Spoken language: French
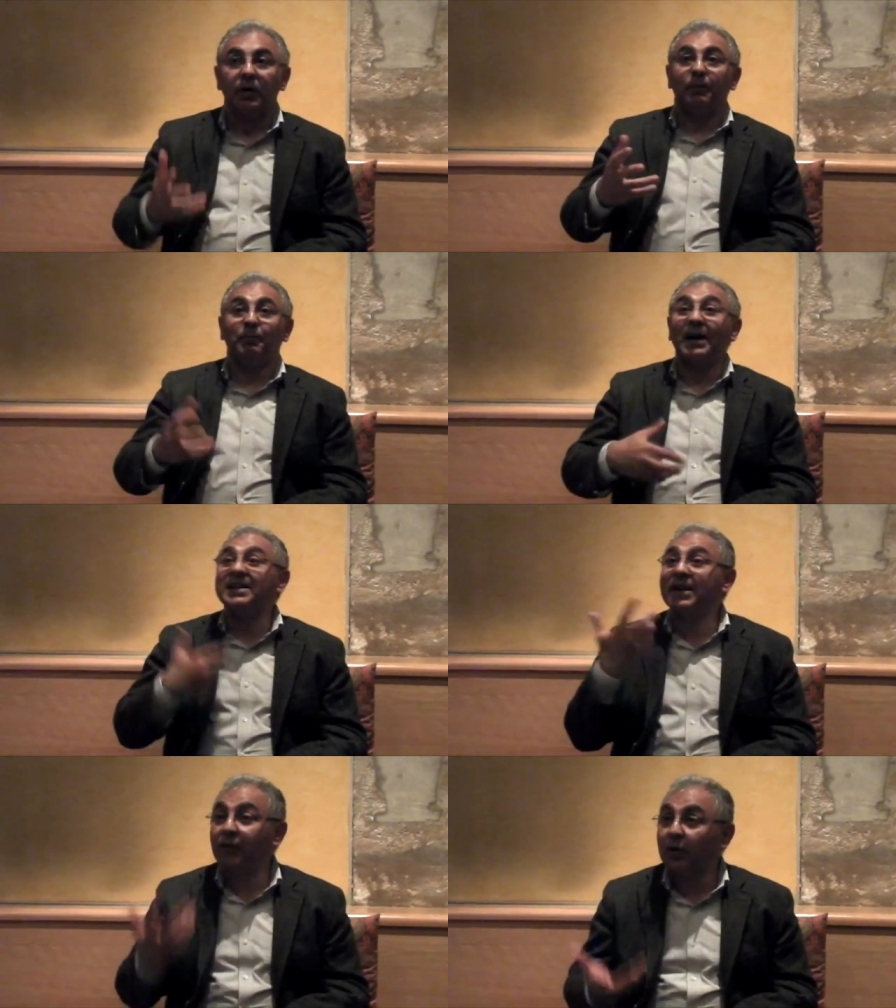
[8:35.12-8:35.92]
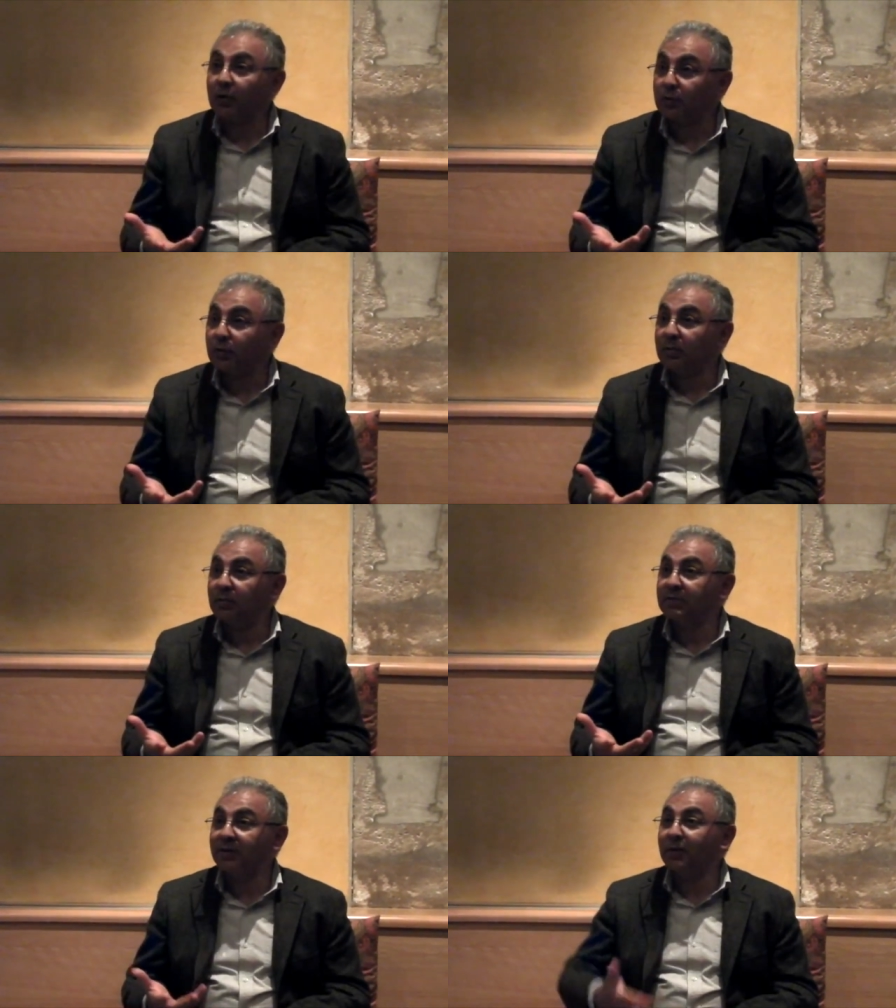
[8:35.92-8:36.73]
Par les saveurs.
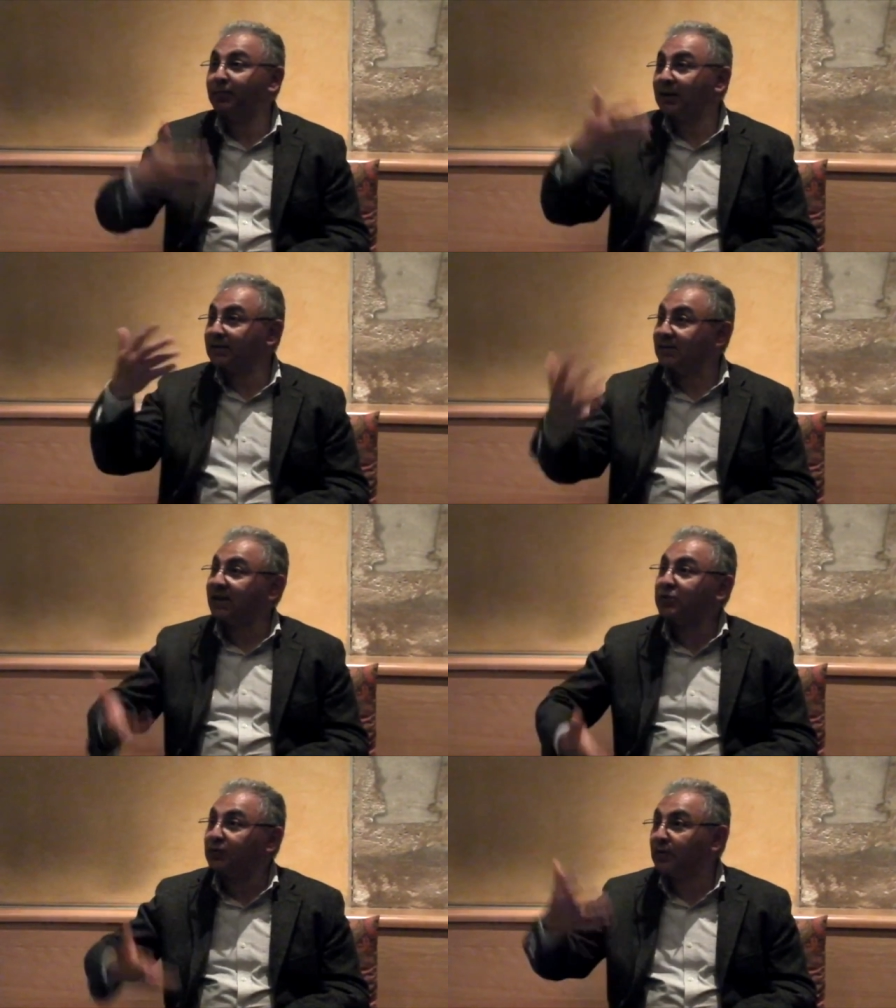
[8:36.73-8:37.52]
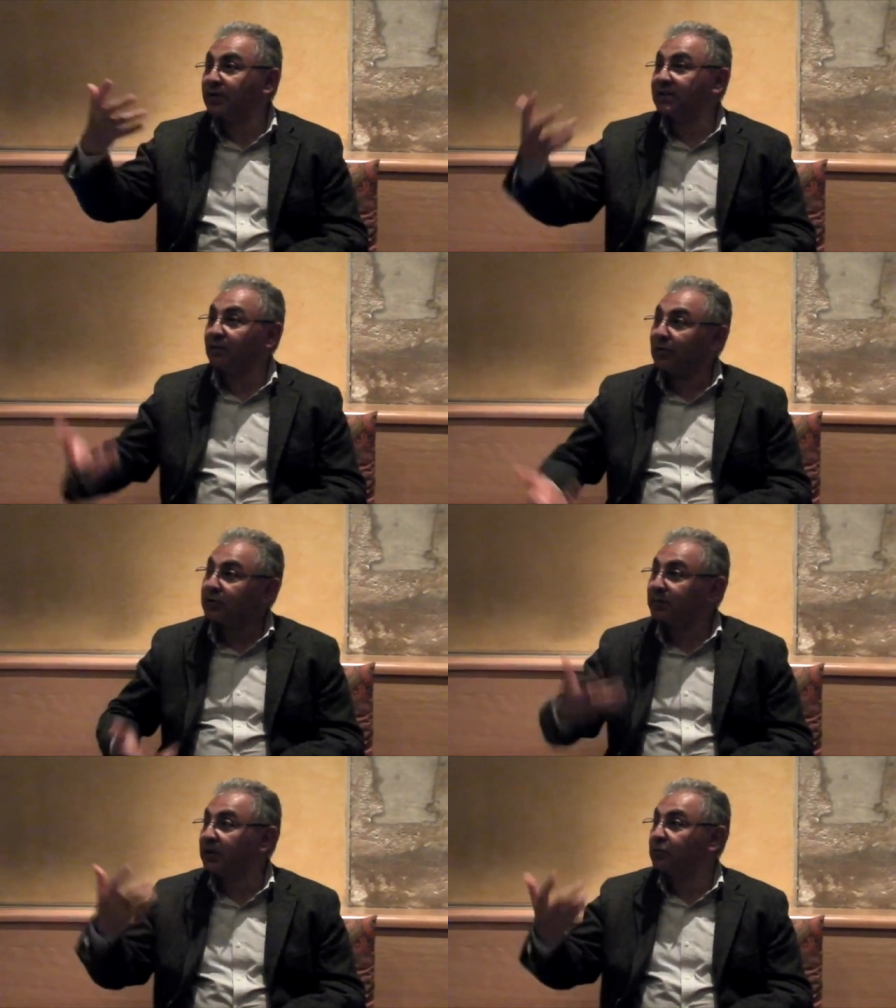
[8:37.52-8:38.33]
Vous savez, on parle très souvent des saveurs
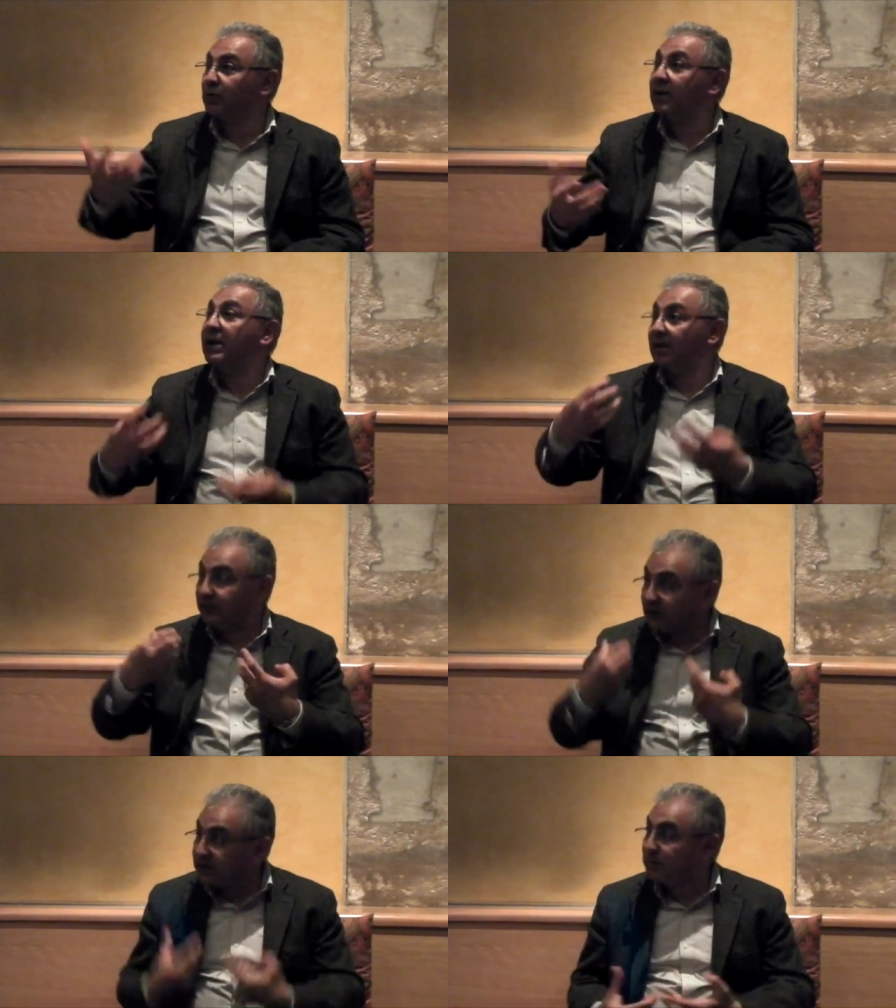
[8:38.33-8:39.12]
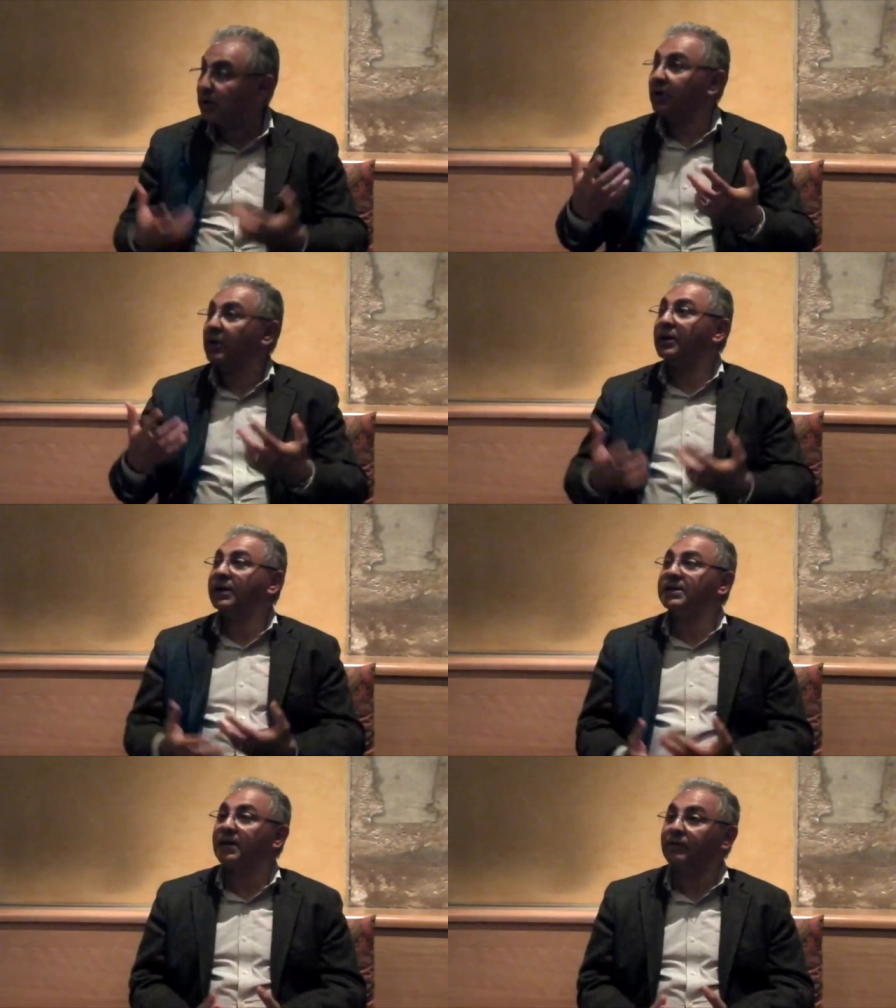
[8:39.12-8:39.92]
spirituelles. Effectivement, il y a
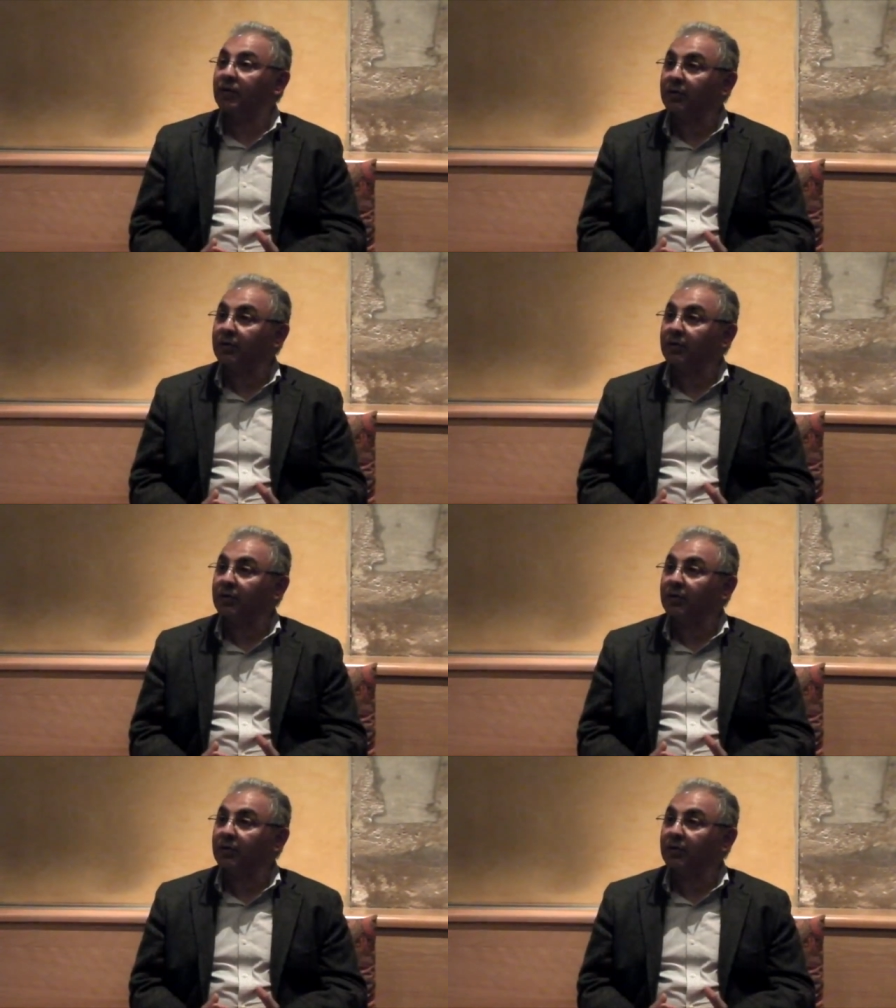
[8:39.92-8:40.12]
des saveurs.